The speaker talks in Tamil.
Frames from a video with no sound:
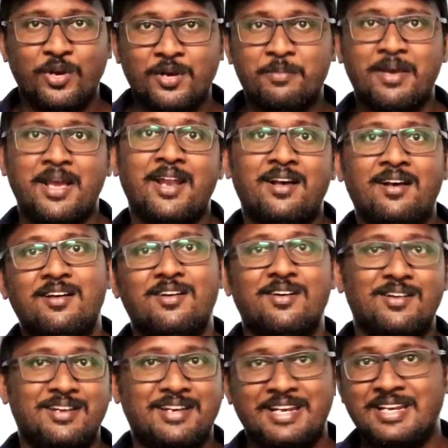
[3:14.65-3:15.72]
ஒன் மேனாக
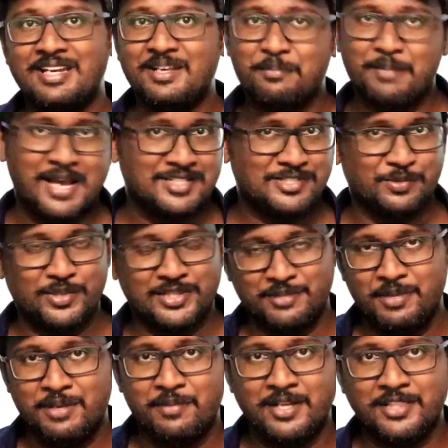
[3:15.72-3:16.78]
நின்று மேட்ச்
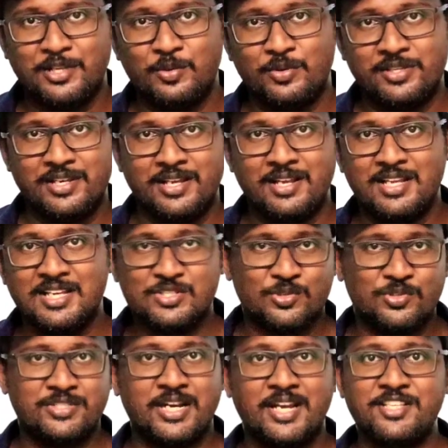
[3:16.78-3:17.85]
மொத்தமே மாற்றி கொடுத்துட்டாரு
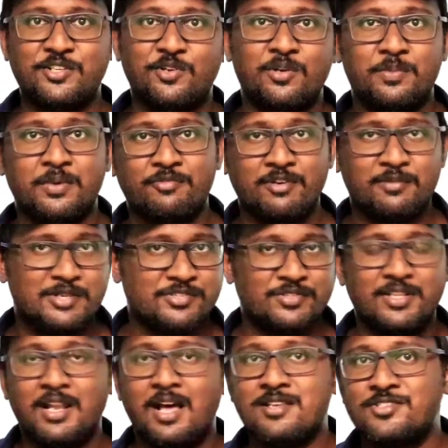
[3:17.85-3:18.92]
ஸோ ஜடேஜாவோட பெர்ஃபார்மன்ஸ்
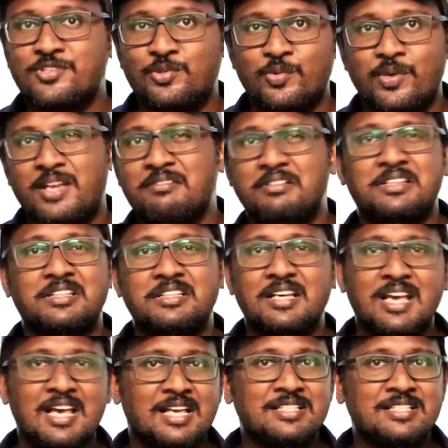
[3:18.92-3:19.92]
வந்து லாஸ்ட் டூ இயர் வந்து